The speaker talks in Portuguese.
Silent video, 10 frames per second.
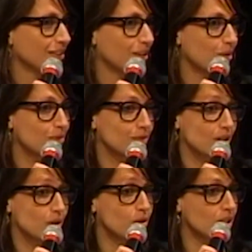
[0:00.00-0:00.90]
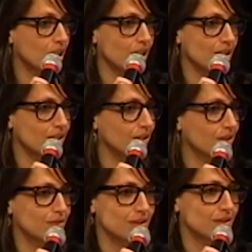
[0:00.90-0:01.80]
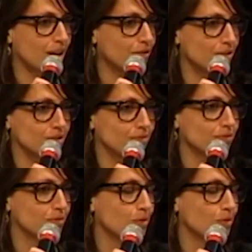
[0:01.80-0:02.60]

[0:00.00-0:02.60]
Então, e gostei, e, e tava,